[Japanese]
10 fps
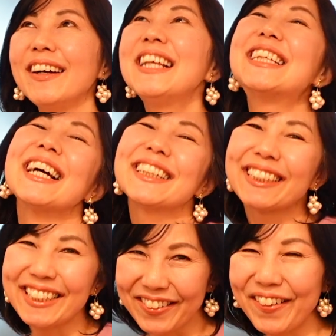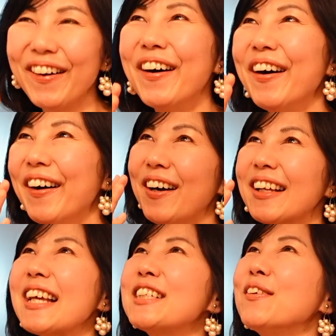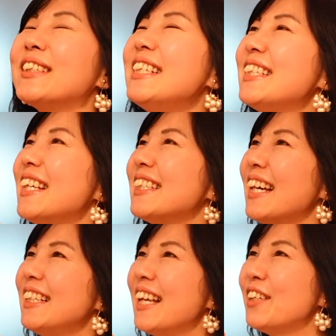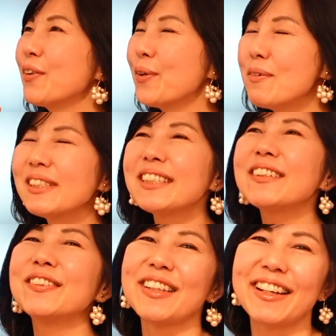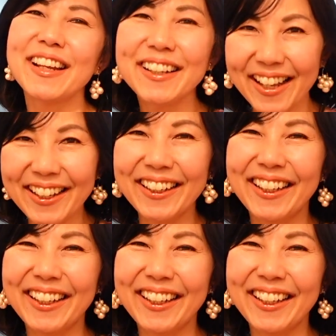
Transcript: さっきの私の人生最大のドラマチックな恋愛